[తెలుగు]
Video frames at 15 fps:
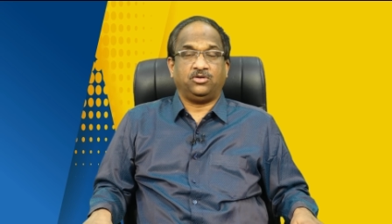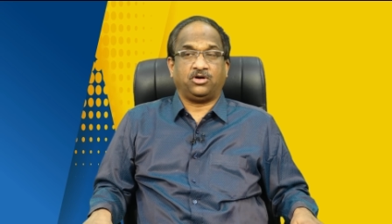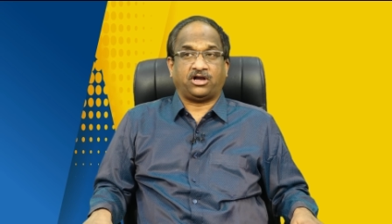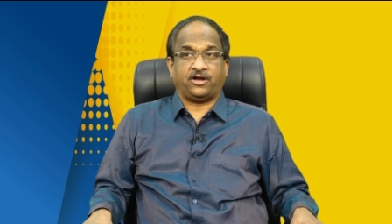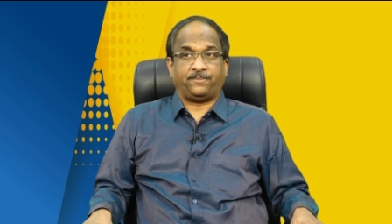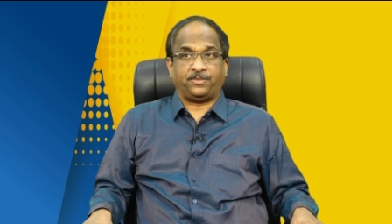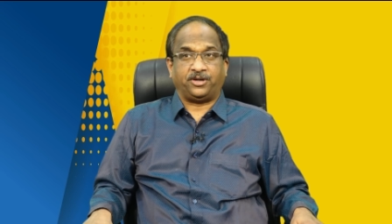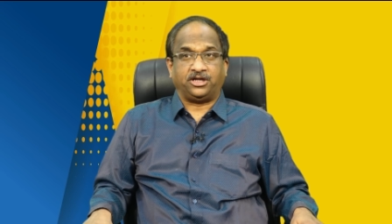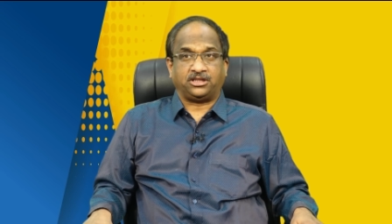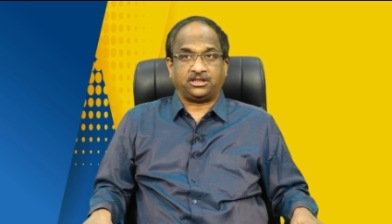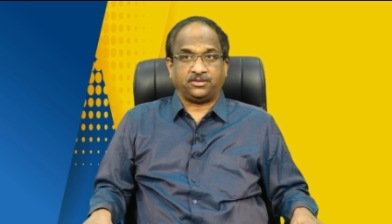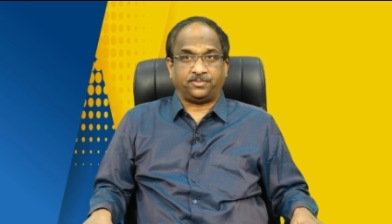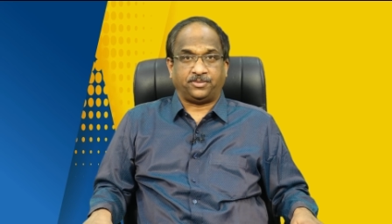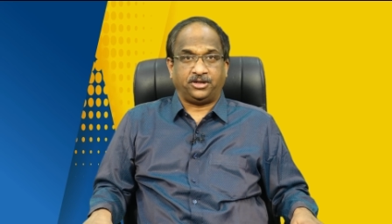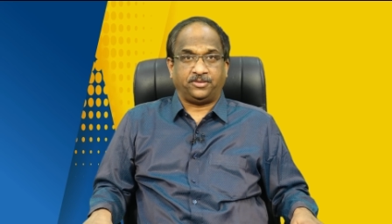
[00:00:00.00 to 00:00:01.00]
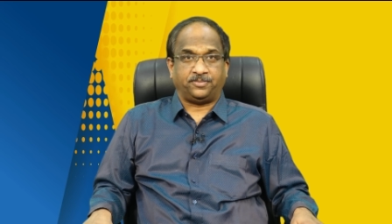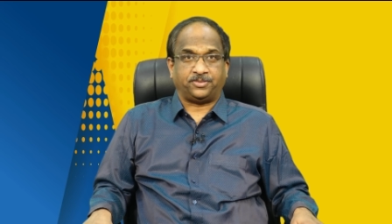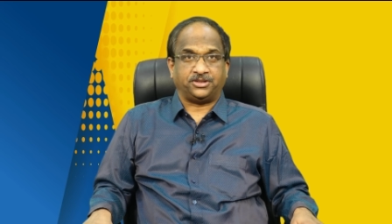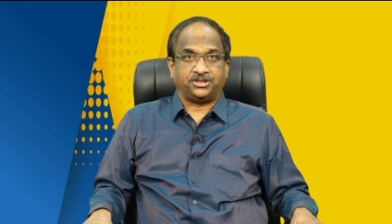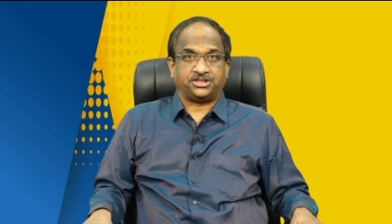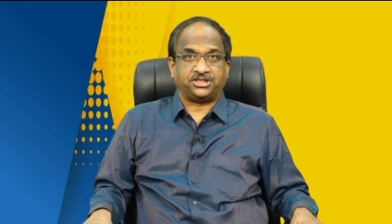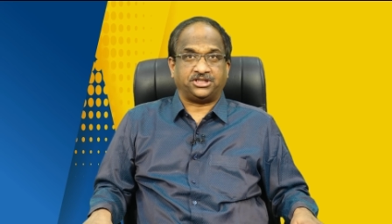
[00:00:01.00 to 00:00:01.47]
ఒక ప్రిన్సిపల్డ్
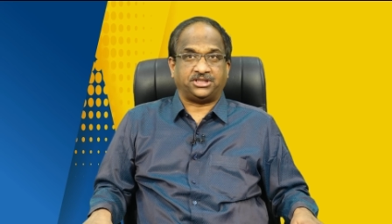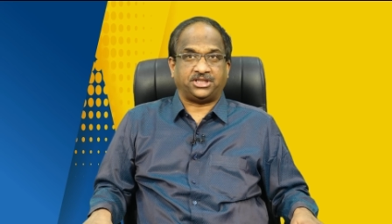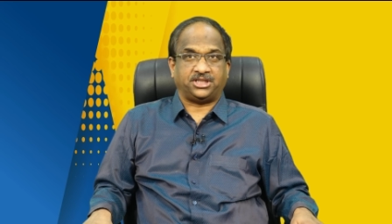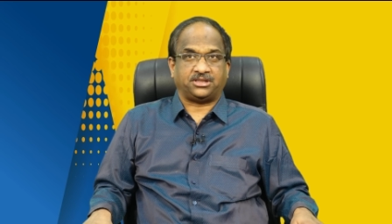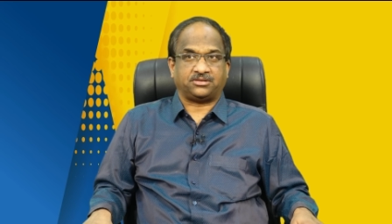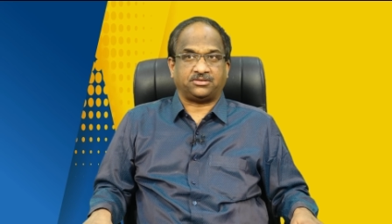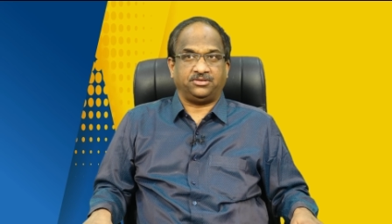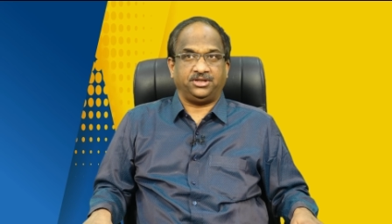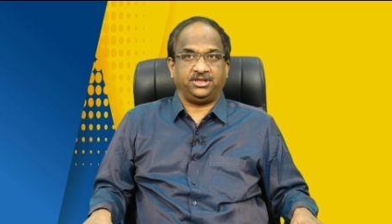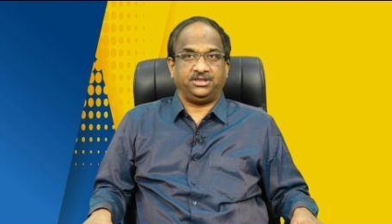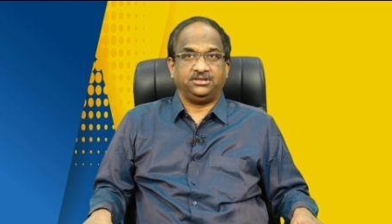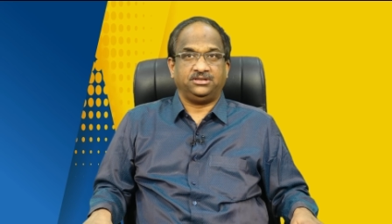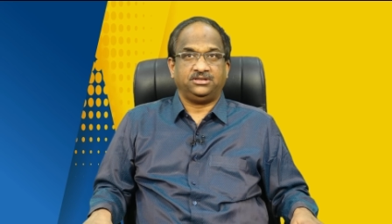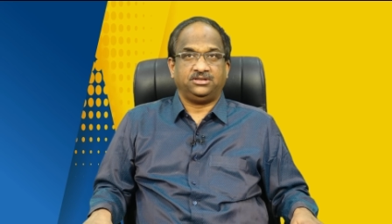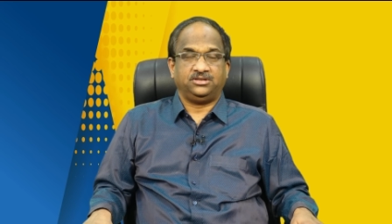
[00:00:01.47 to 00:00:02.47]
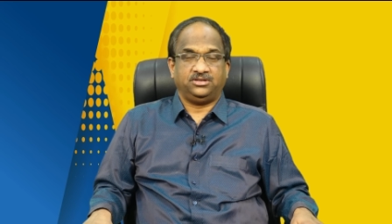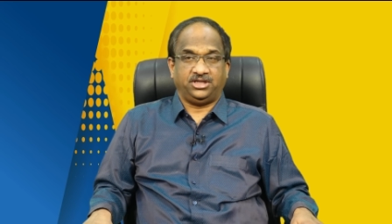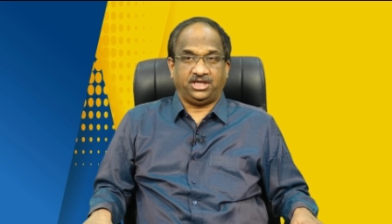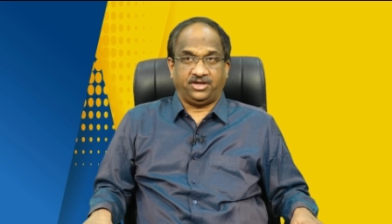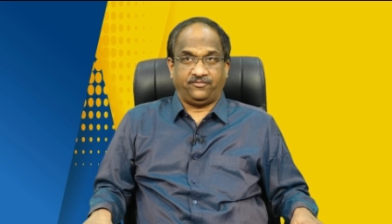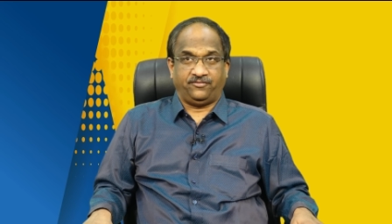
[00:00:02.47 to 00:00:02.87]
పొజిషన్ తీసుకొని ఈ